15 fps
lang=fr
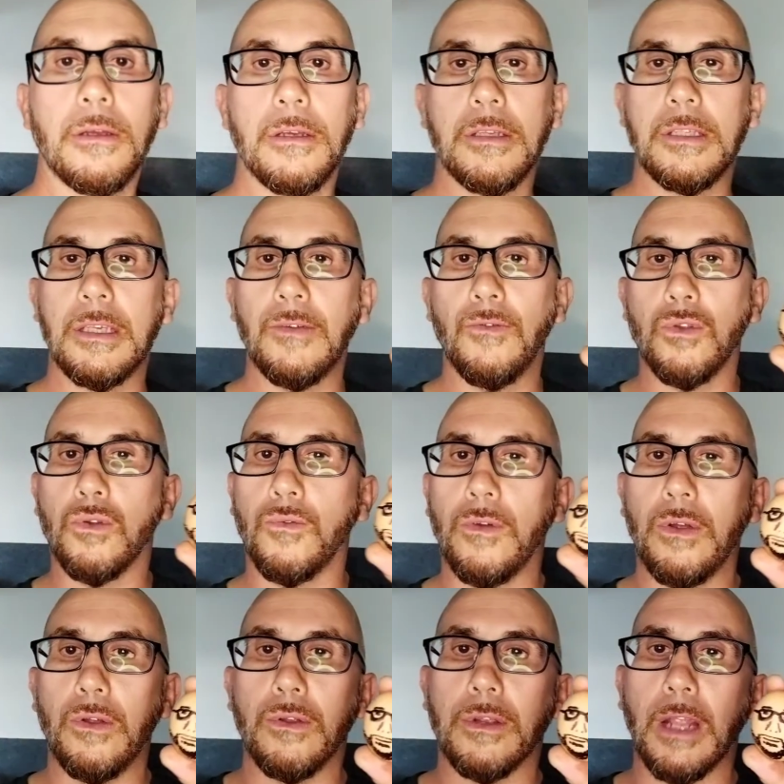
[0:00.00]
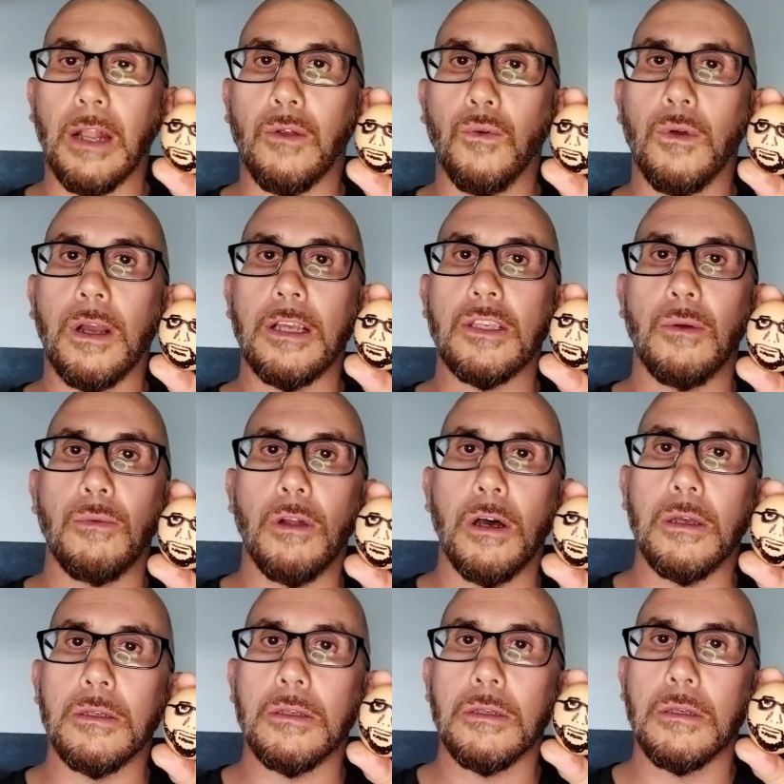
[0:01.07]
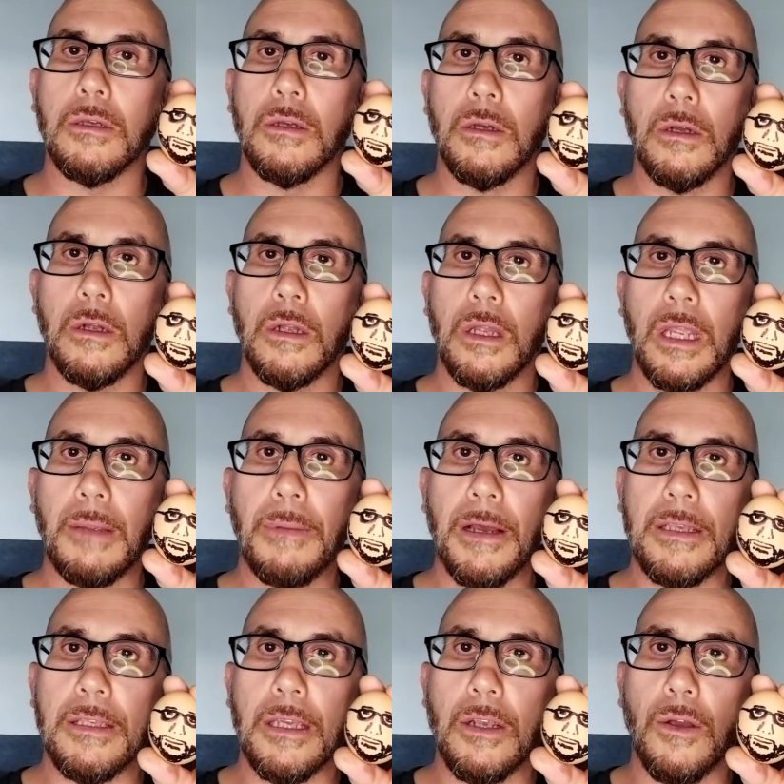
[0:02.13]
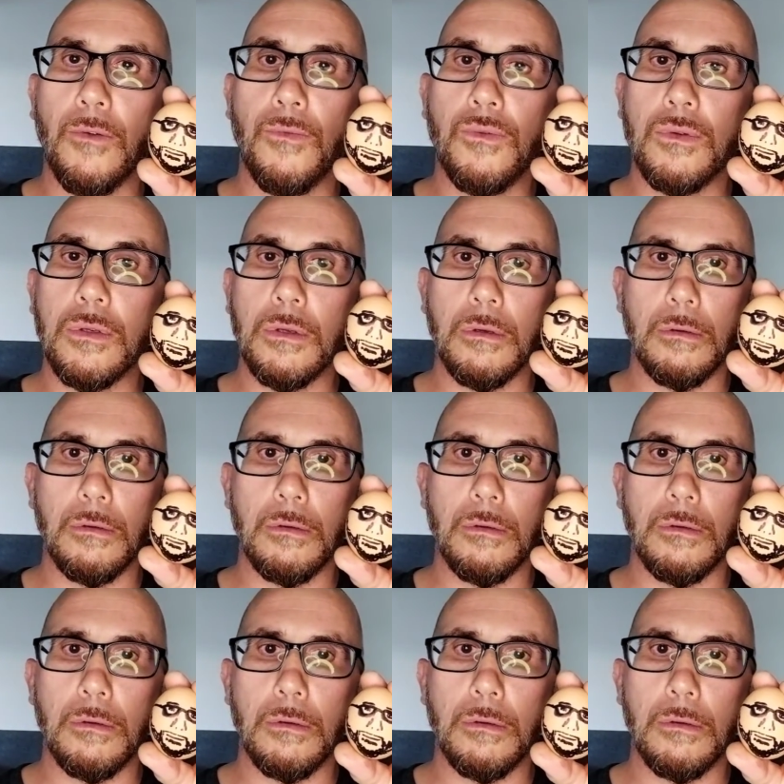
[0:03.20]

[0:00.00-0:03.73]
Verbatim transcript: Et si vous trouvez une quelconque ressemblance, eh ben c'est que vous.